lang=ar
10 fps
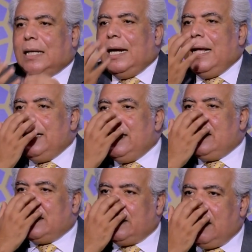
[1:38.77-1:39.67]
على ان
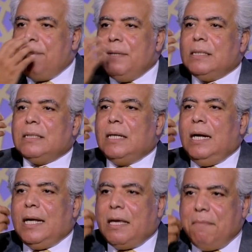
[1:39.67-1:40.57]
انت تلبس
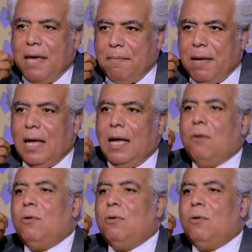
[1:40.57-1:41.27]
الكمامه او